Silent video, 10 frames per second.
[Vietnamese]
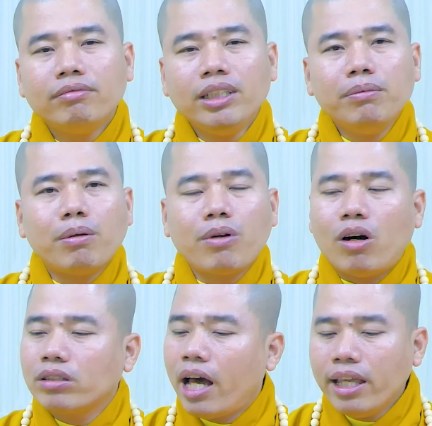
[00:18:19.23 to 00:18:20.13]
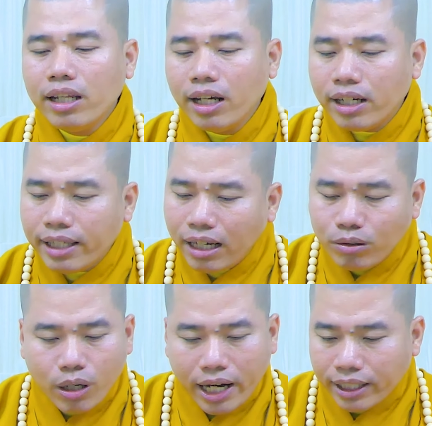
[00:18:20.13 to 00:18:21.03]
như một đoàn thể như đức cứ nhắc
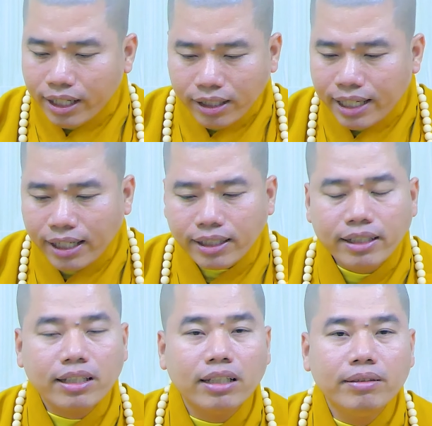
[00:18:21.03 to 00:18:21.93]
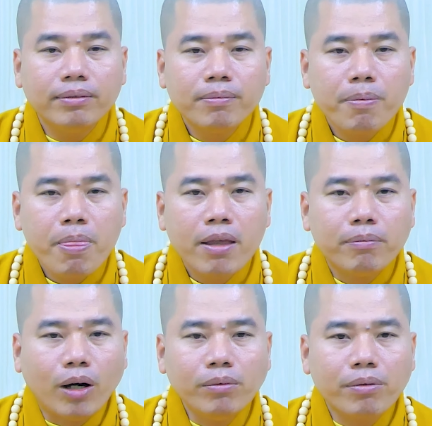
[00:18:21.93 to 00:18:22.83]
hoài như đức nhắc nhiệt tình
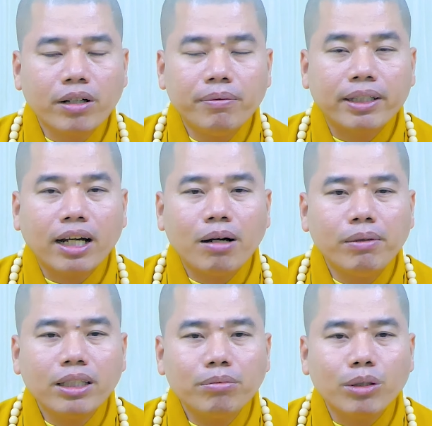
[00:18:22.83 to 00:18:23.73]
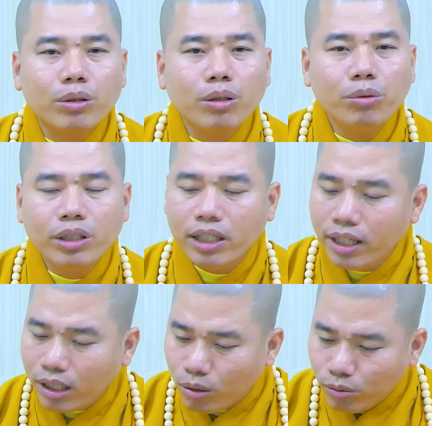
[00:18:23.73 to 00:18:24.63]
mỗi một người mà ta không ở trong chùa tu nữa
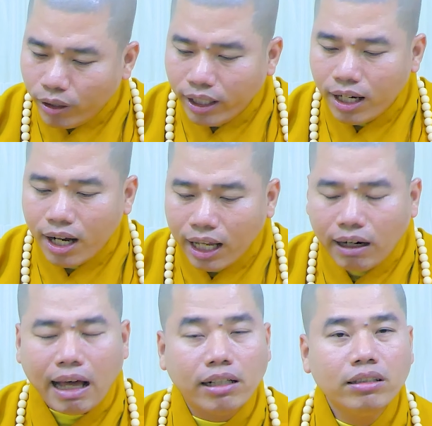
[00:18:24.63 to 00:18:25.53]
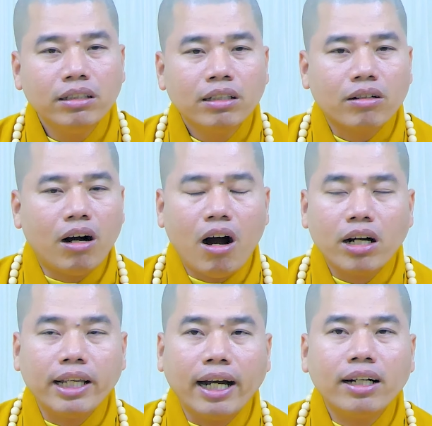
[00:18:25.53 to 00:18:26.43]
những đức cũng khuyên lên hết lời còn
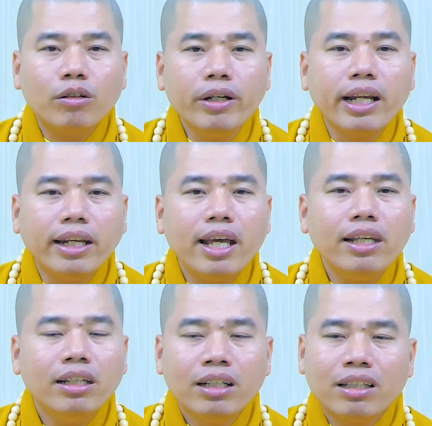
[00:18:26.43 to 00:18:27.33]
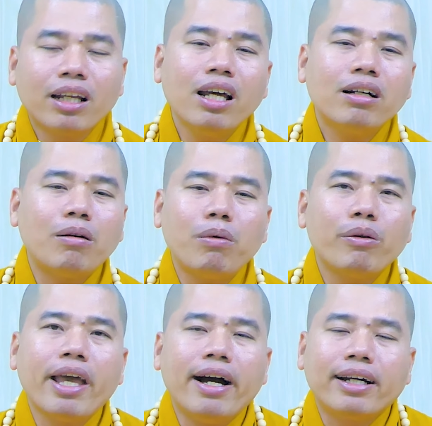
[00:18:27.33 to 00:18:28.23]
họ vẫn quyết định đi những đức không
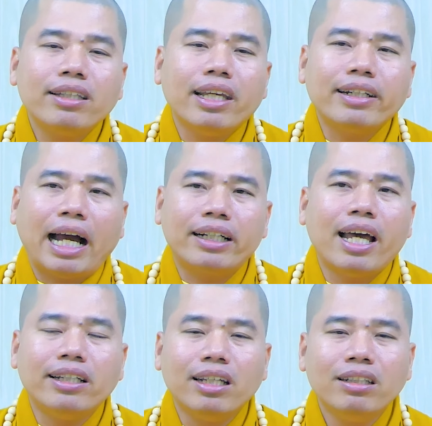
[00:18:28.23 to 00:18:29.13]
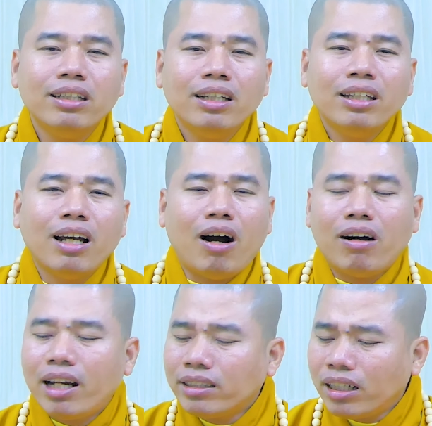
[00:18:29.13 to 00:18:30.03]
bao giờ cái chuyện nặng nề gì
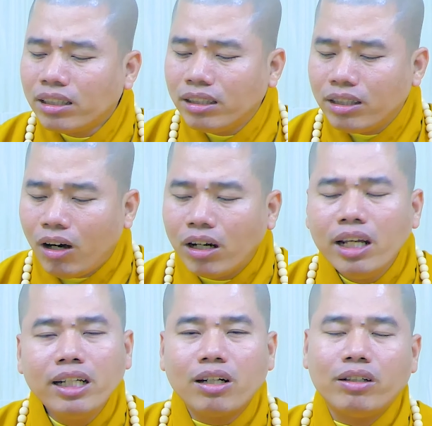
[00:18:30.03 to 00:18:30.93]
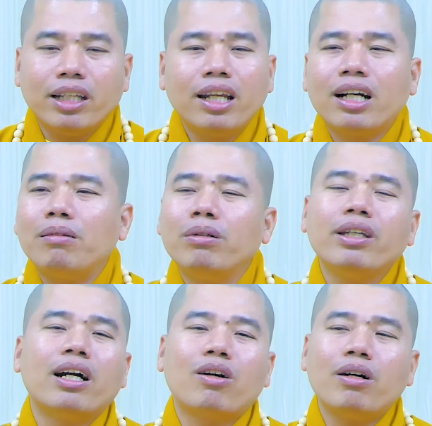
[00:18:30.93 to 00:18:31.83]
họ đã sách giỏ đi rồi những đức không bao
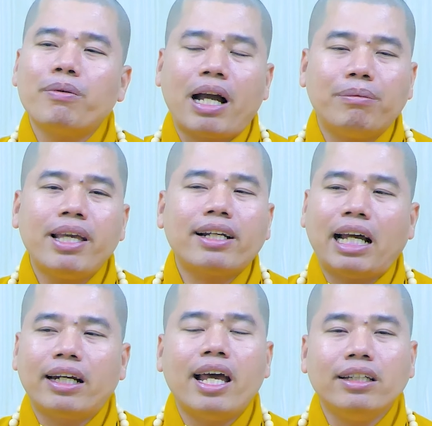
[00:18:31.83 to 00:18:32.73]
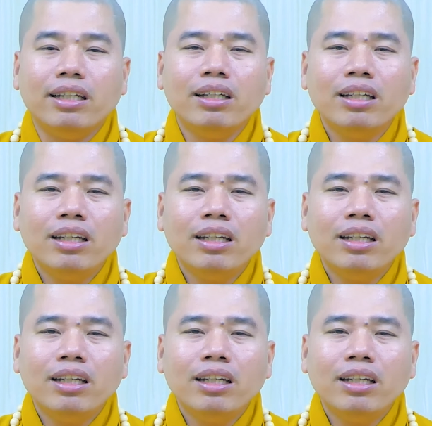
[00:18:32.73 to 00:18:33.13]
giờ có một cảm giác nặng nề gì